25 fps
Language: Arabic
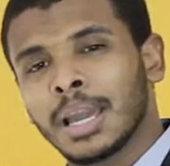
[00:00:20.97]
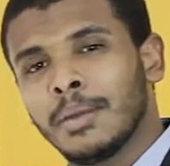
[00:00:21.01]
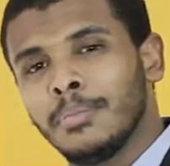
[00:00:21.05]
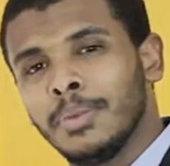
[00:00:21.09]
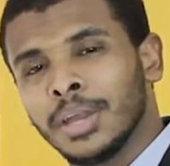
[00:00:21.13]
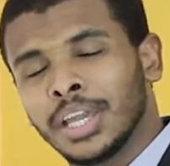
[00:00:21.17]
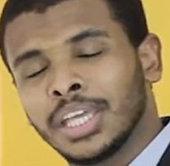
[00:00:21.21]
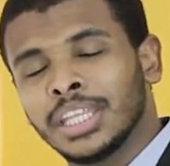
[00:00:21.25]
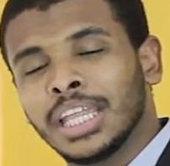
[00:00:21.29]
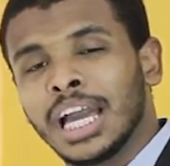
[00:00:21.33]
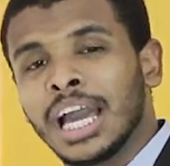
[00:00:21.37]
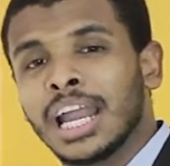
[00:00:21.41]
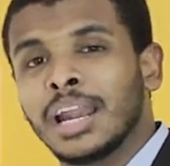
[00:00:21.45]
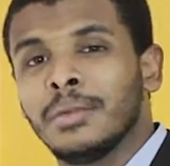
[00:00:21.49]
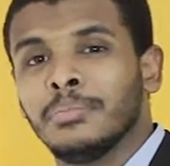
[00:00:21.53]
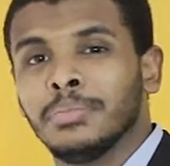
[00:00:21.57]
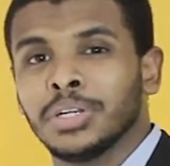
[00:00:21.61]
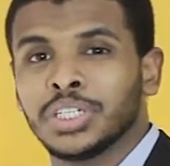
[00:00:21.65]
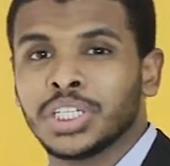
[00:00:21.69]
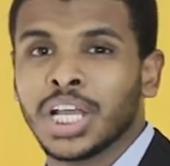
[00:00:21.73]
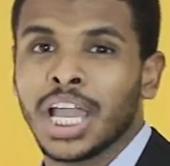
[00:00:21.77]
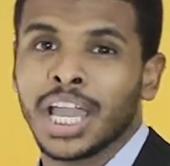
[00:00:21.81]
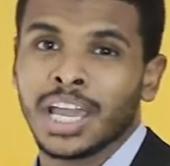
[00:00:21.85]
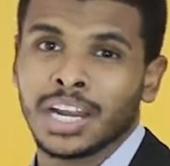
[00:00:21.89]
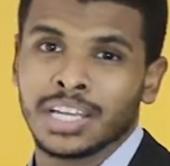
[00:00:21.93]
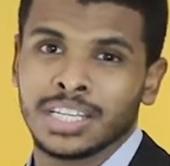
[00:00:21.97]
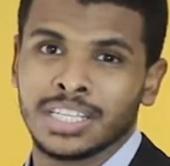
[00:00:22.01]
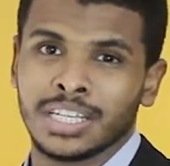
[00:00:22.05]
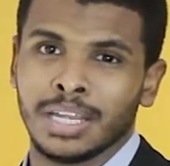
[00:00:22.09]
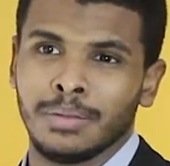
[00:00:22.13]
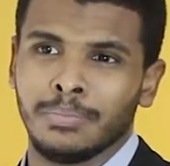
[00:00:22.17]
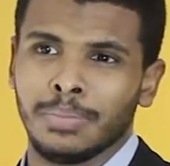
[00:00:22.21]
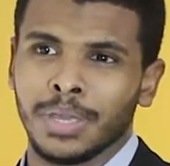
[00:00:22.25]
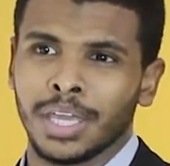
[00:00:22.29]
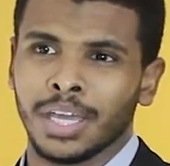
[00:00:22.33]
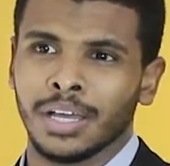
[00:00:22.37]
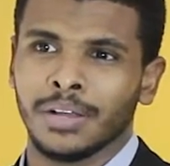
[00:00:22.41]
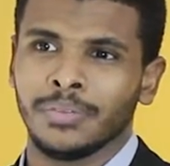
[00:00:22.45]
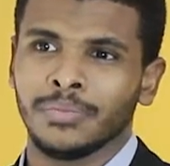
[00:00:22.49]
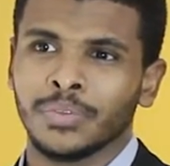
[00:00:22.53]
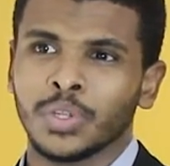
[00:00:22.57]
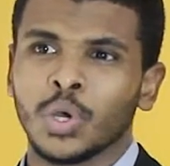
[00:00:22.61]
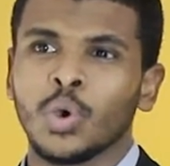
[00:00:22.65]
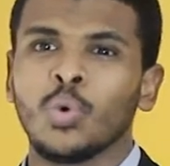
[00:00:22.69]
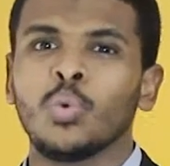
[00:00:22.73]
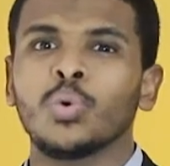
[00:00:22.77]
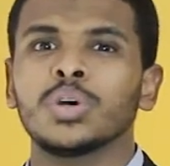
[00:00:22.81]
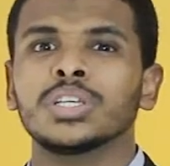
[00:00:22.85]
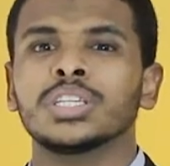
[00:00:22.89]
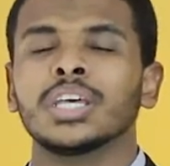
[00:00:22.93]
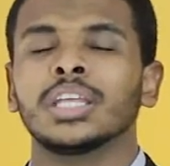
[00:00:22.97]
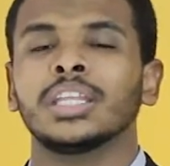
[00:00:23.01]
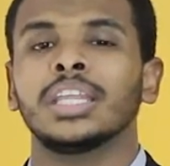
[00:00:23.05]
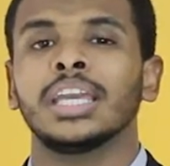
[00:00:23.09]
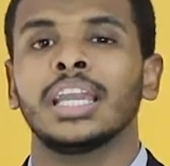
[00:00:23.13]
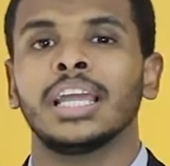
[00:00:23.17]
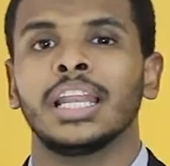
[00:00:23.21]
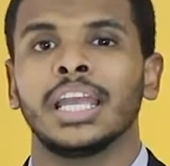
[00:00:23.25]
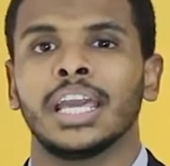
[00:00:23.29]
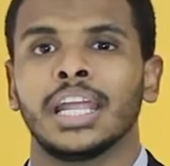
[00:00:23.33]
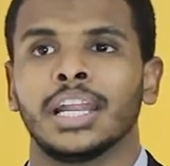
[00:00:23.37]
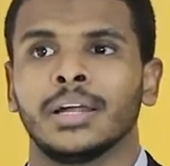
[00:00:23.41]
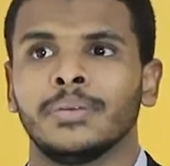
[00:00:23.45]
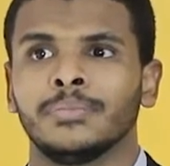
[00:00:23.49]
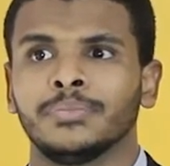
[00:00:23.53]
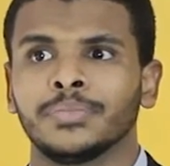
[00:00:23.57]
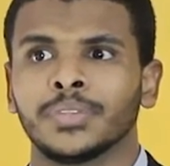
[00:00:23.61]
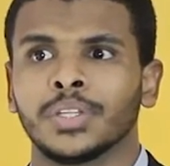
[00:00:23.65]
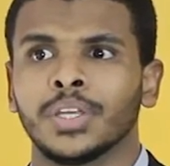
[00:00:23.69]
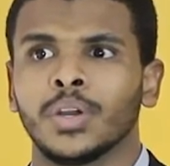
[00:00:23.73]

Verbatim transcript: قبل كده عن المشاعر السلبية هو صديق لنا